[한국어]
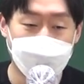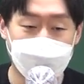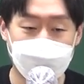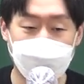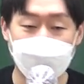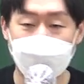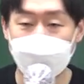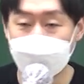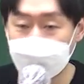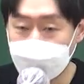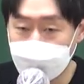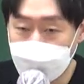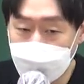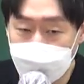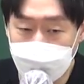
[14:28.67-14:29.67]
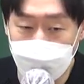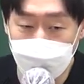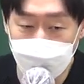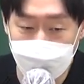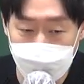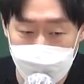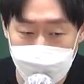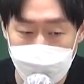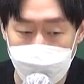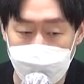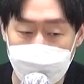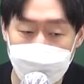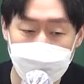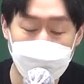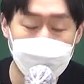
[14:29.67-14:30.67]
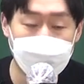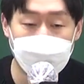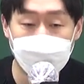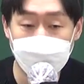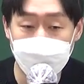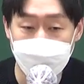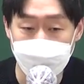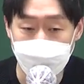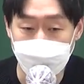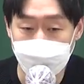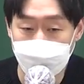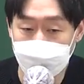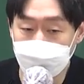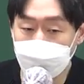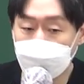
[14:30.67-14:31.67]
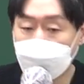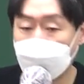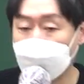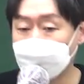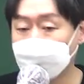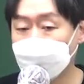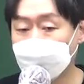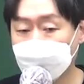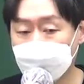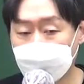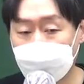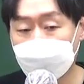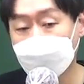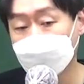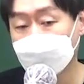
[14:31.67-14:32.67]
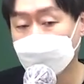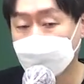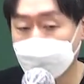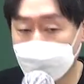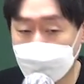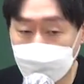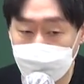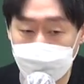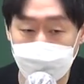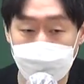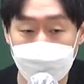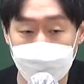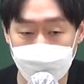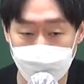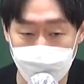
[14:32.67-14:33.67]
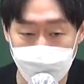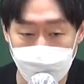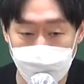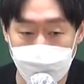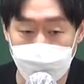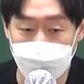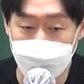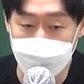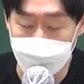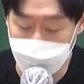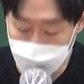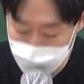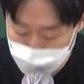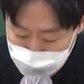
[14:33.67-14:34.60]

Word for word: 근데 내가 이, 이 내용들을 잘 이해를 하고 있어요. 그러면 암기도 상대적으로 좀 쉽겠죠. 쉽게 되겠죠.